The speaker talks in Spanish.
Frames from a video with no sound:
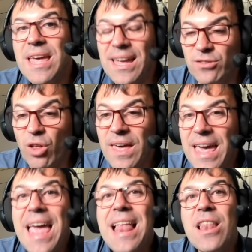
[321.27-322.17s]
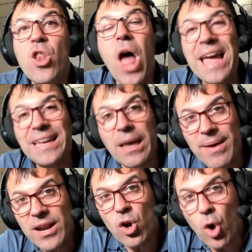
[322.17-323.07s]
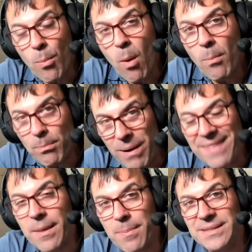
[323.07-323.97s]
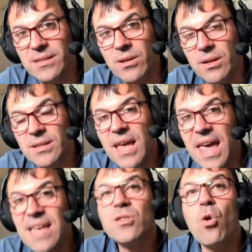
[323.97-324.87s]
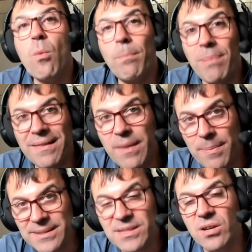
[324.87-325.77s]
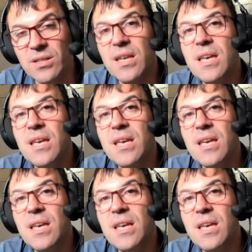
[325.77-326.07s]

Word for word: Entonces hay que verlo como un plan de pensiones. Es un plan de pensiones.